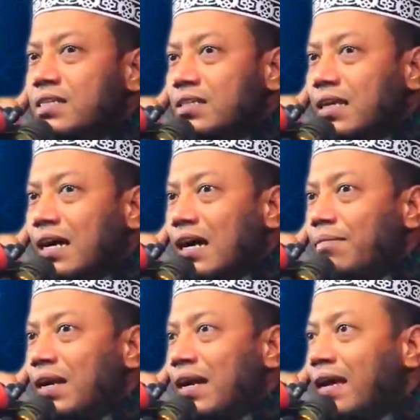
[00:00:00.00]
সুতরাং
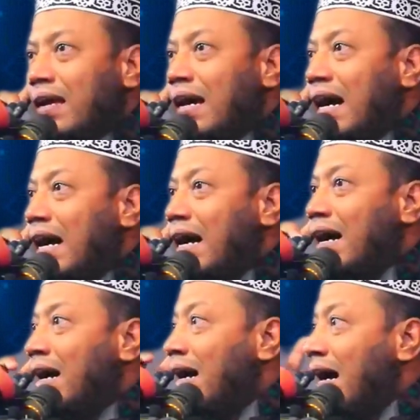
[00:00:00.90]
আমরা এই
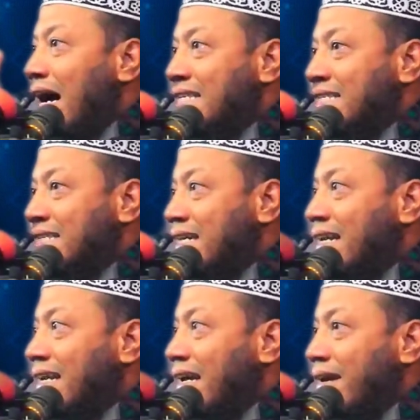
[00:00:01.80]

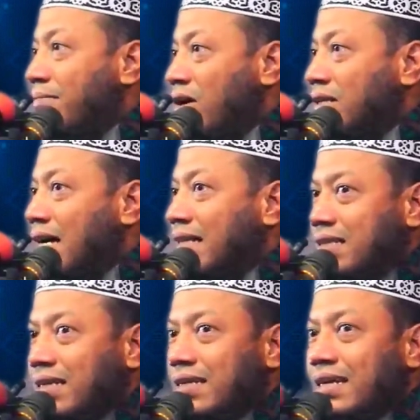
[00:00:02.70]
আজকের এই ময়দান
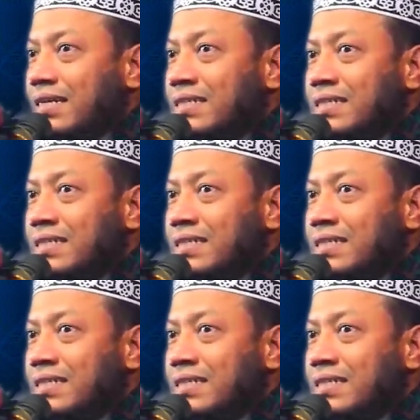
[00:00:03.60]
থেকে